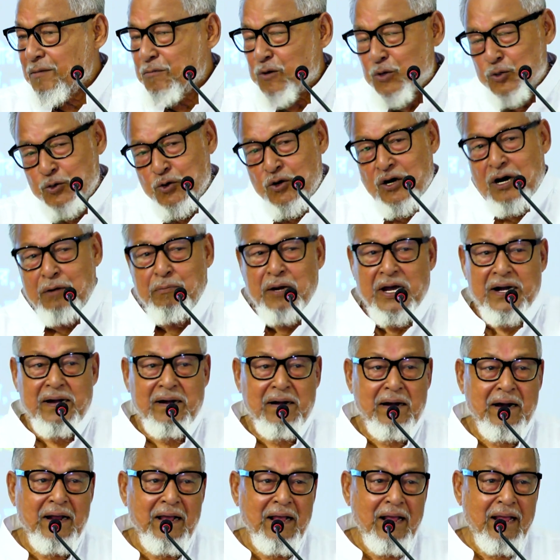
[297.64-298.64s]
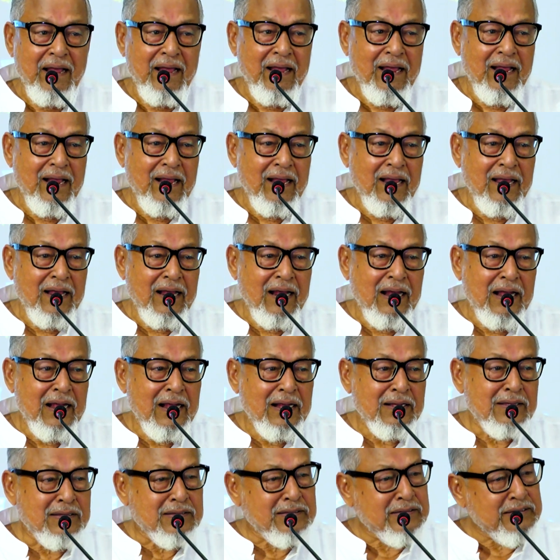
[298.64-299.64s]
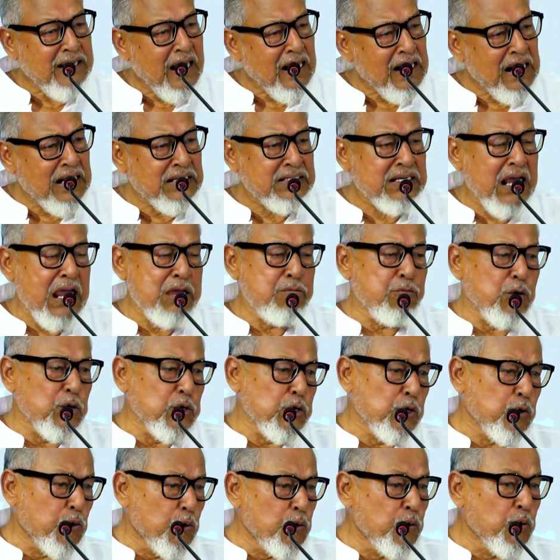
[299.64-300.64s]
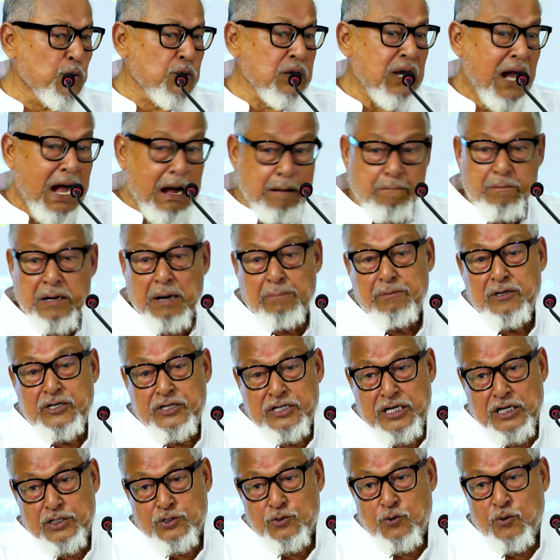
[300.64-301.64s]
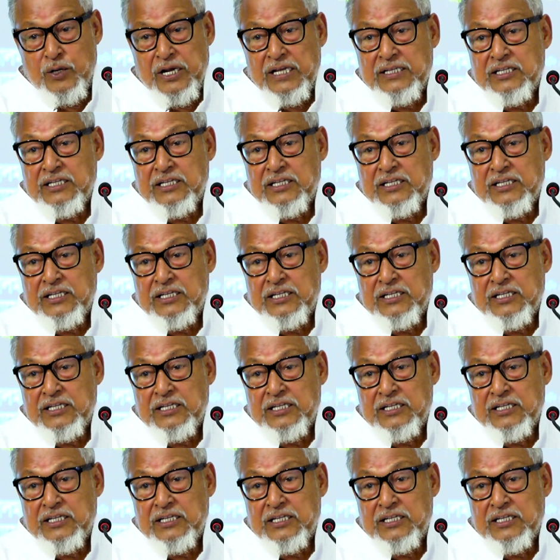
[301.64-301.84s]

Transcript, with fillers: বন্ধুরা আমার তারা যাই মনে করুক আমরা বিশ্বাস করি